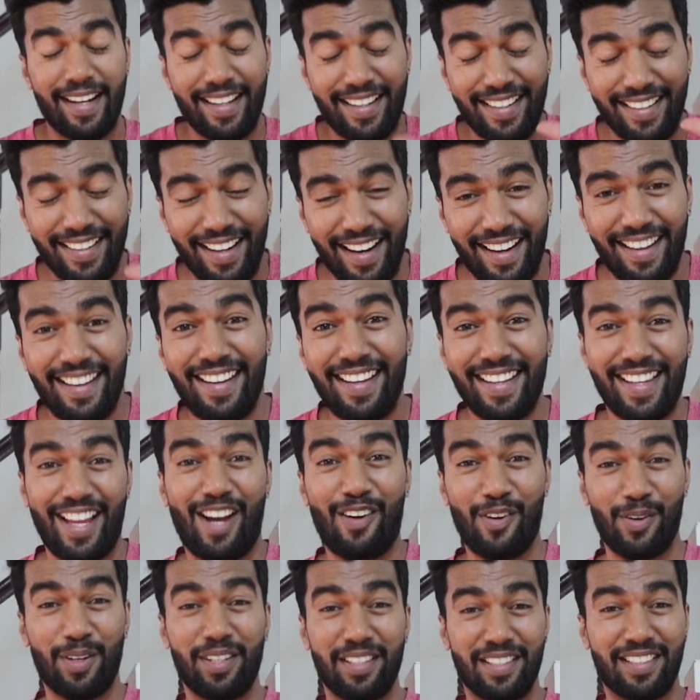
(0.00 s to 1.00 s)
எனக்கு நல்ல
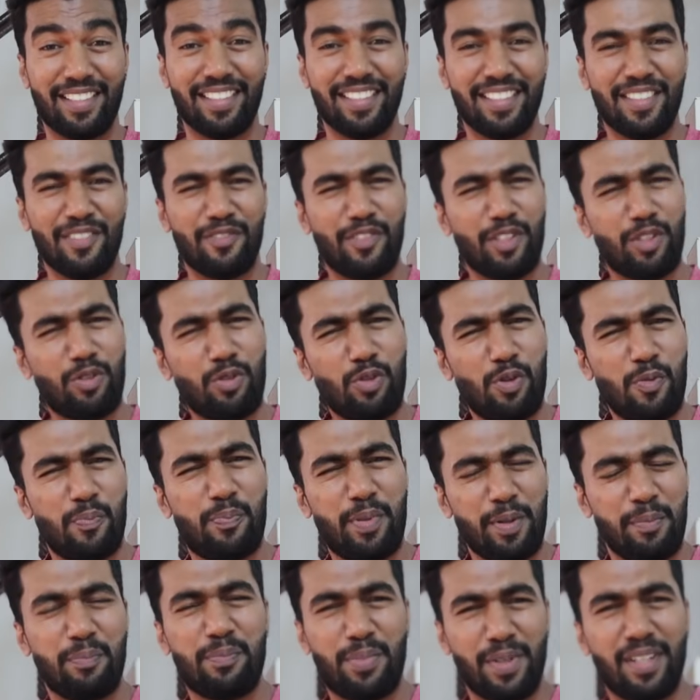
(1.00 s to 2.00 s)
ஞாபகம் இருக்குது
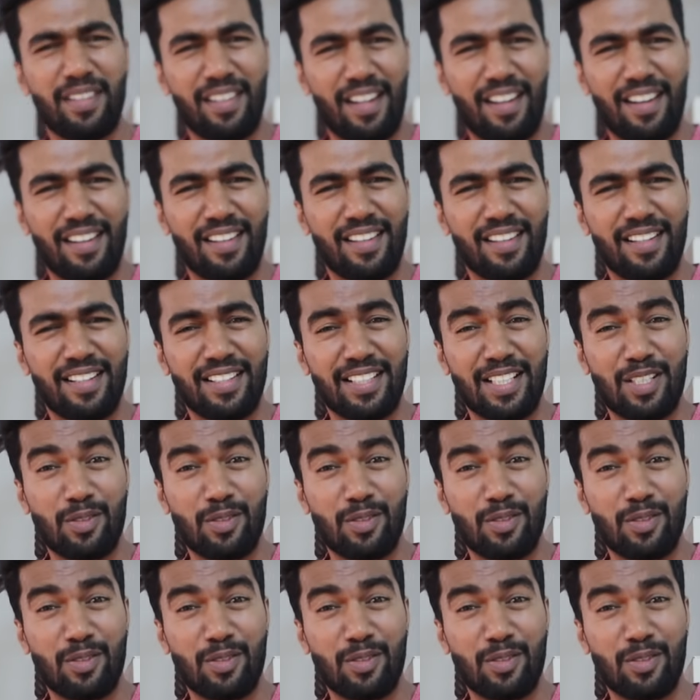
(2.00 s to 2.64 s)
வெறும் பிம்பிள்னால